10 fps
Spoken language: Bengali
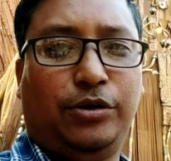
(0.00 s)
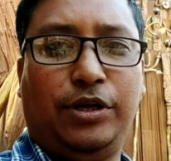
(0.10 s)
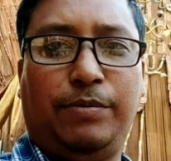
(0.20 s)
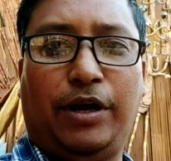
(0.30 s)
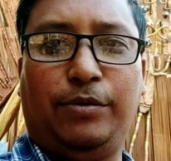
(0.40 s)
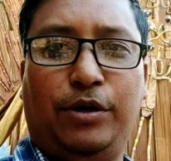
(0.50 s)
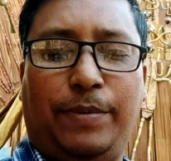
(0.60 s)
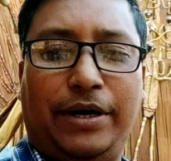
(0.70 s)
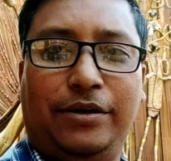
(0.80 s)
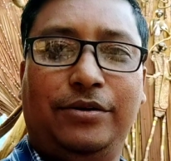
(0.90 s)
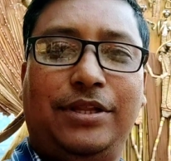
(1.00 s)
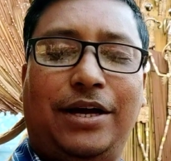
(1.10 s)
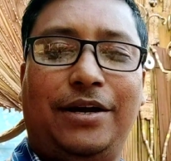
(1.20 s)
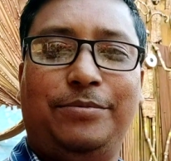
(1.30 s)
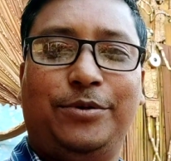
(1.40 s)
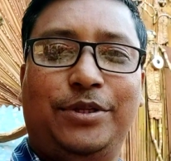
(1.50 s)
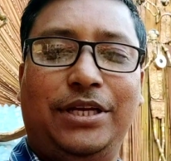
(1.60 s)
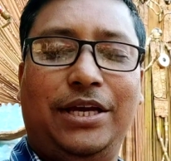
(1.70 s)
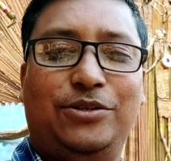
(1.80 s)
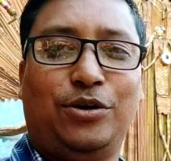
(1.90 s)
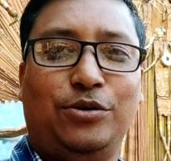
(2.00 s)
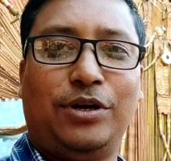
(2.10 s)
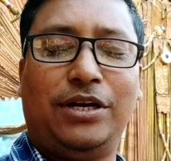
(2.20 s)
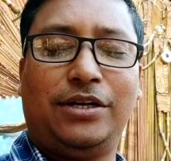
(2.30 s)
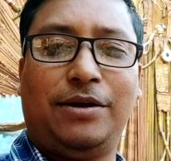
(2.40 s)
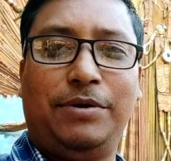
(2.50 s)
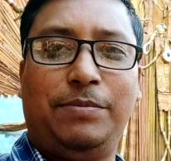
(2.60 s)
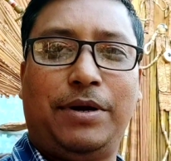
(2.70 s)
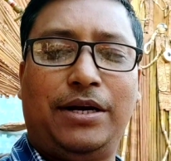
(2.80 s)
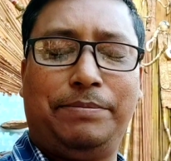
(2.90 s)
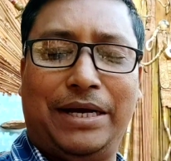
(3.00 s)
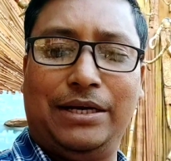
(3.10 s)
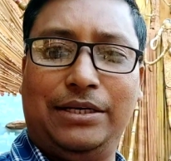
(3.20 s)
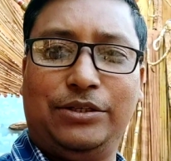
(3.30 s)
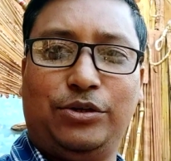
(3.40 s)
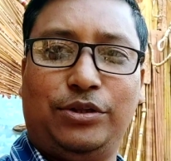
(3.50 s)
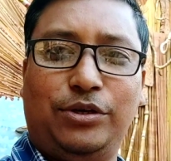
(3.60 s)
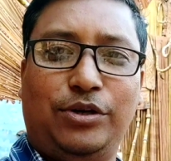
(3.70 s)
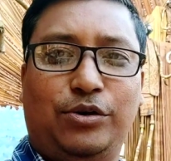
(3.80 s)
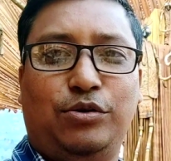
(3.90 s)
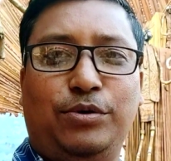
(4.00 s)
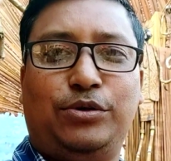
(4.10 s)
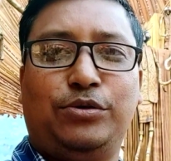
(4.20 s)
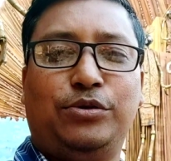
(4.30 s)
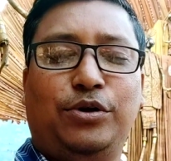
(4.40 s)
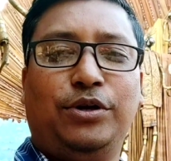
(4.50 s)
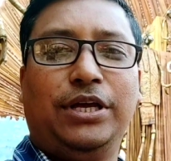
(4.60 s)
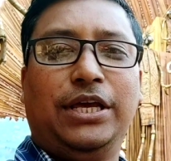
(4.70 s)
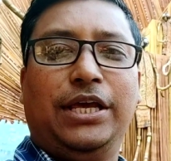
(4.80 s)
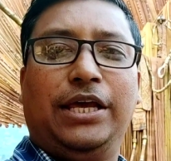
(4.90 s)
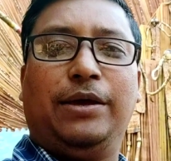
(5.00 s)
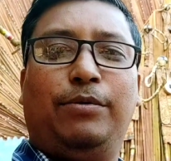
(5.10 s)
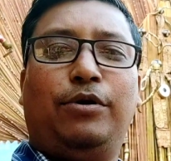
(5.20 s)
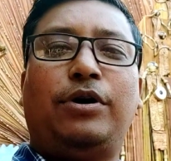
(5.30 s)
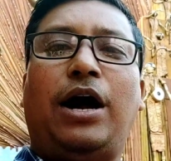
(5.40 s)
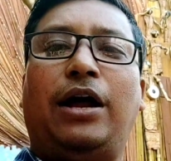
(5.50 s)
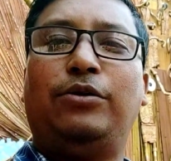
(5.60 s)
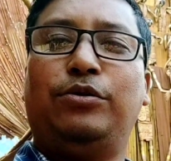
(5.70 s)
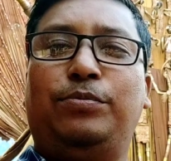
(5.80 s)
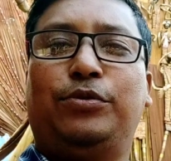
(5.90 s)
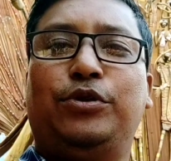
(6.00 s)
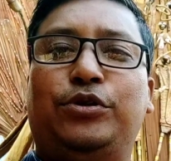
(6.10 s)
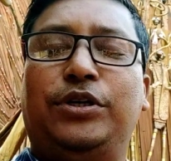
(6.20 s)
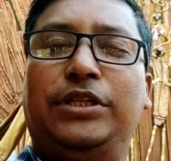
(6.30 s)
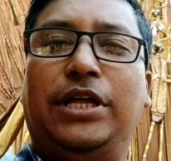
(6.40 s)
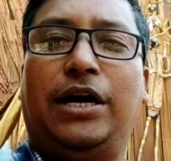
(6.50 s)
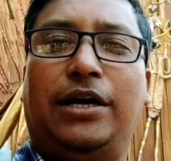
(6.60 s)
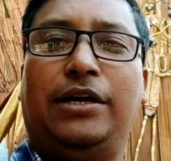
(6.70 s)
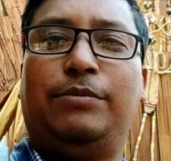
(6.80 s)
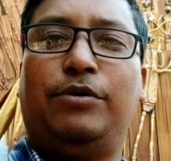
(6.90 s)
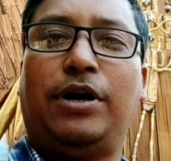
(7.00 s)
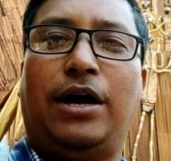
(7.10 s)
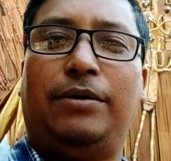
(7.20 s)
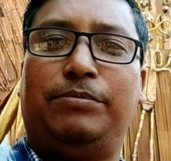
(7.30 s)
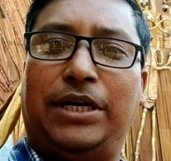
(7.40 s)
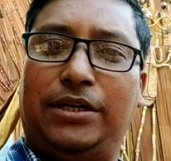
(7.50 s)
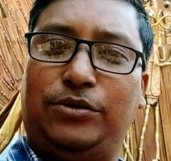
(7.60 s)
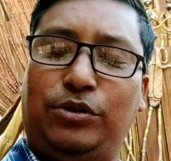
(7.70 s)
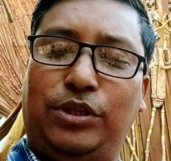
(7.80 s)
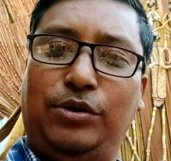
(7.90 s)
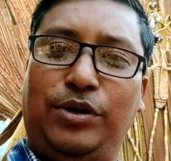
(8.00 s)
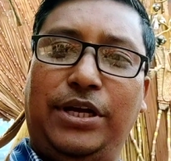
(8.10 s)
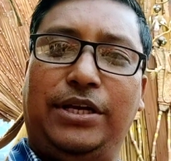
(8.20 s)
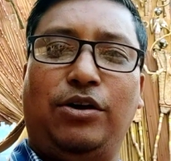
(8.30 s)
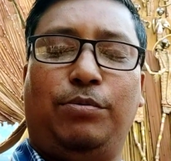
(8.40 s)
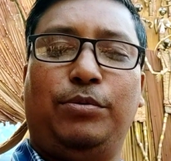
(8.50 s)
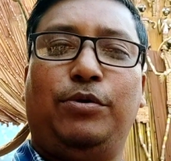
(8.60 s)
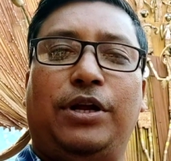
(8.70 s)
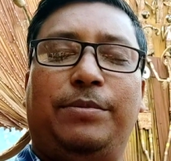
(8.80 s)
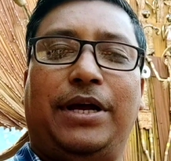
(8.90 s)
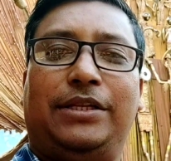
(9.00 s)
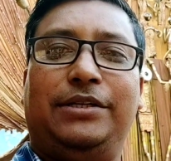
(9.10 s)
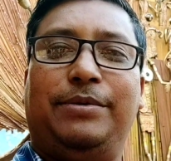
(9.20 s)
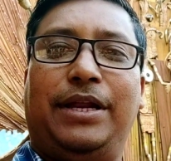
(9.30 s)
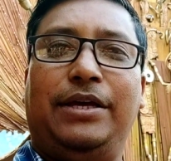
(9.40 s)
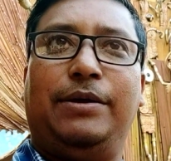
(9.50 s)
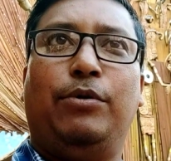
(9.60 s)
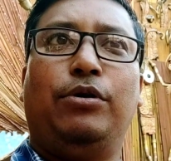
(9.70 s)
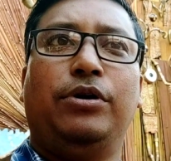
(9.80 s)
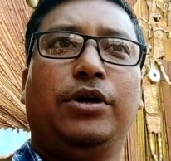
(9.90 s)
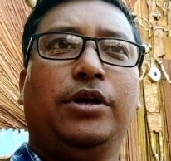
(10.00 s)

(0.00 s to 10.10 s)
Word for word: করি ভালো ভালো প্যান্ডেলগুলি দেখার মধ্যে এই জনকল্যাণ ক্লাবের প্ল্যান প্যান্ডেলটি সত্যি খুবই সুন্দর এবং আলোর প্রদর্শনীর দ্বারা এবং মানে সত্যি করে এটি অপূর্ব লাগে রাত্রিবেলায় এবং